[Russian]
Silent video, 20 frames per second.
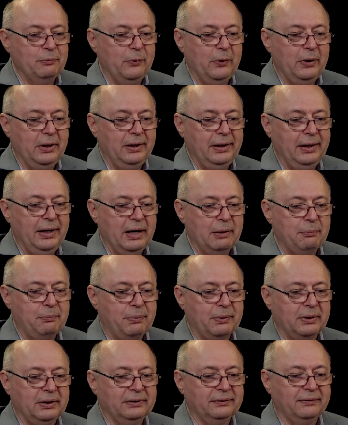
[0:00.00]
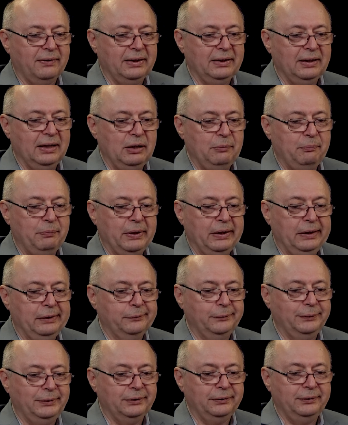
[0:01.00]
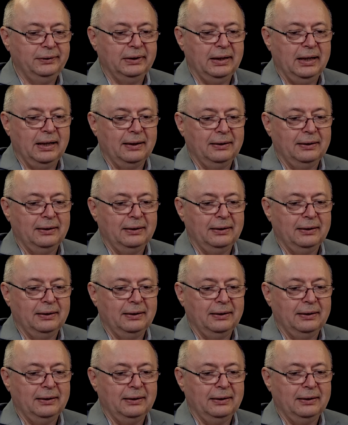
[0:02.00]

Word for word: ИАП производили переучивание на